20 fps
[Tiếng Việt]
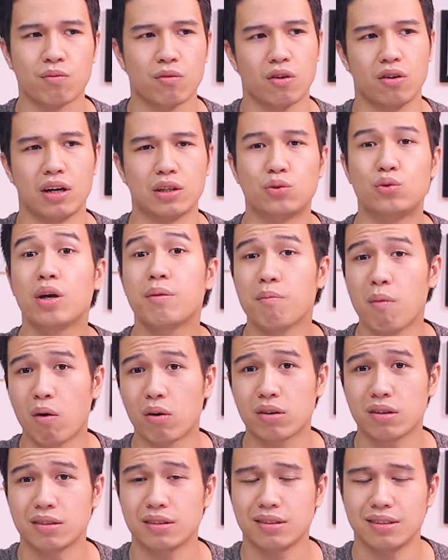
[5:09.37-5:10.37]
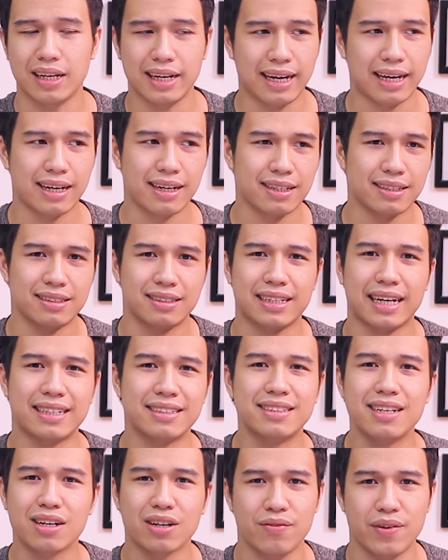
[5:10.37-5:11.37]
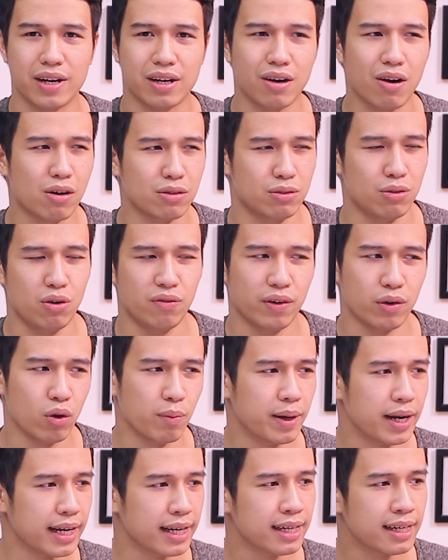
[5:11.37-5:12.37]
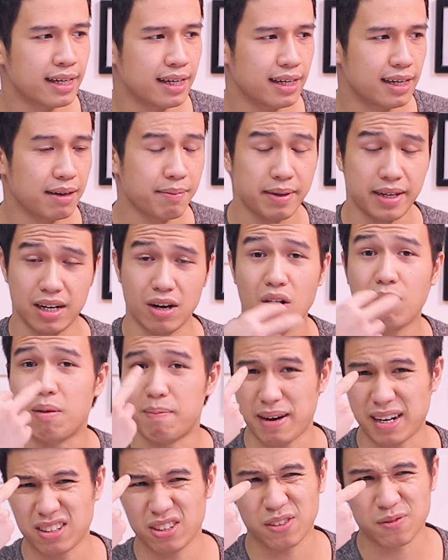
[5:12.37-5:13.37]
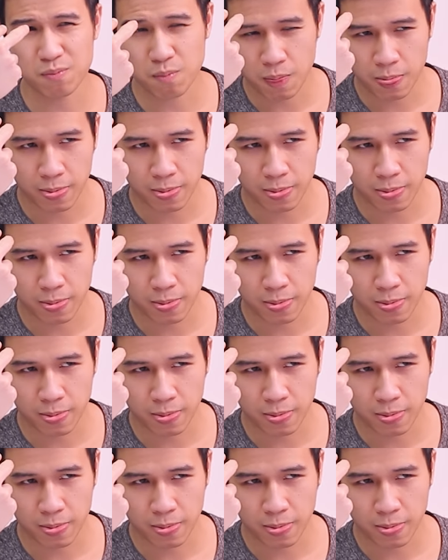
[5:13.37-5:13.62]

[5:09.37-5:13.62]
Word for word: gọi là chuyên môn để dành riêng việc đo tốc độ phản hồi màn hình à, mình đã đo bằng mắt thôi